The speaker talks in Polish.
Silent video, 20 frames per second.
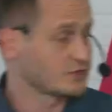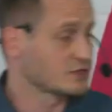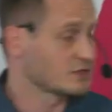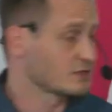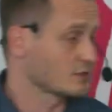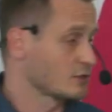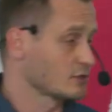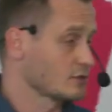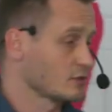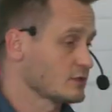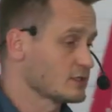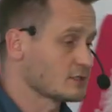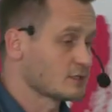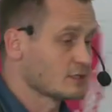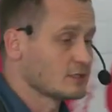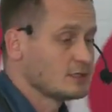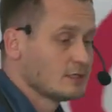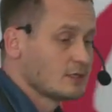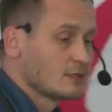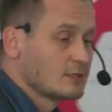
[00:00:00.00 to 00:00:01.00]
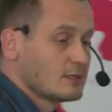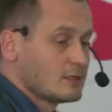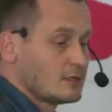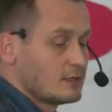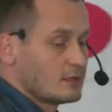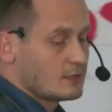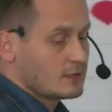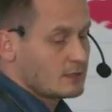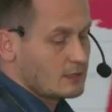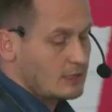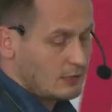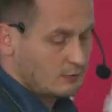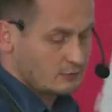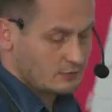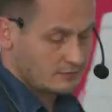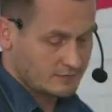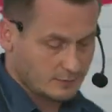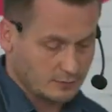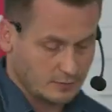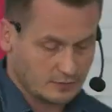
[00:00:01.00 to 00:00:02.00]
wszystko to jest e, out
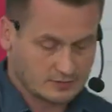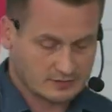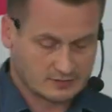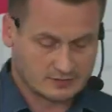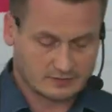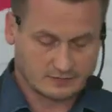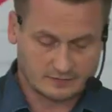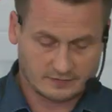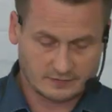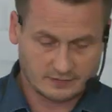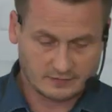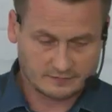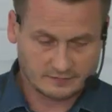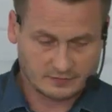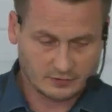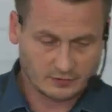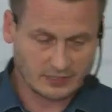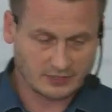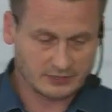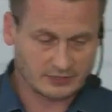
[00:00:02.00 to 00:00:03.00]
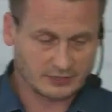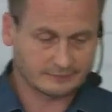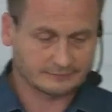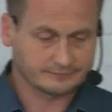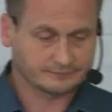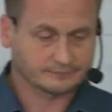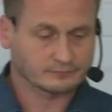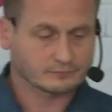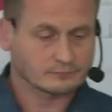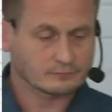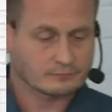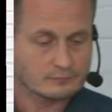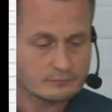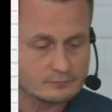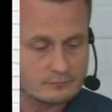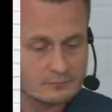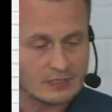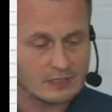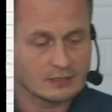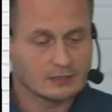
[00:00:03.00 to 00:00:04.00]
of the box e, w Dockerze.
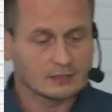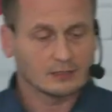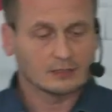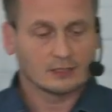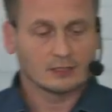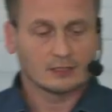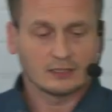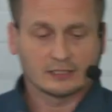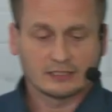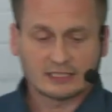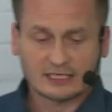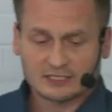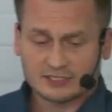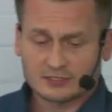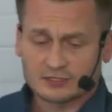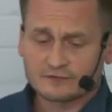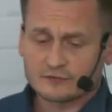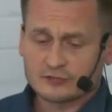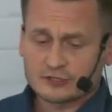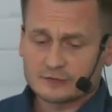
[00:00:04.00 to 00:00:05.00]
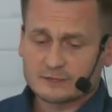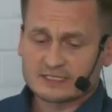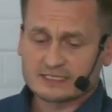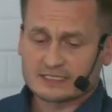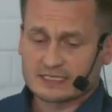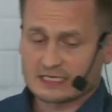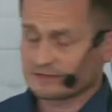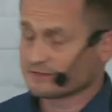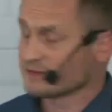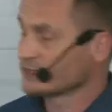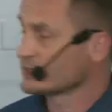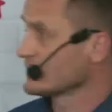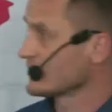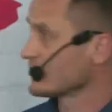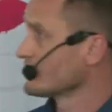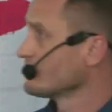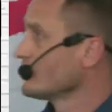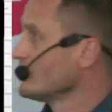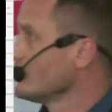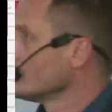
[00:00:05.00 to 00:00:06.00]
Jak tworzymy serwis,
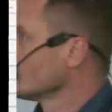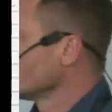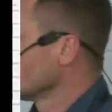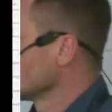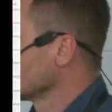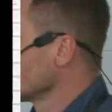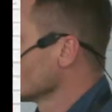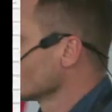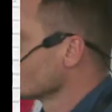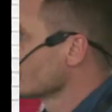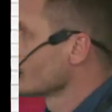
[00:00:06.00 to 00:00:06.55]
jak wygląda to od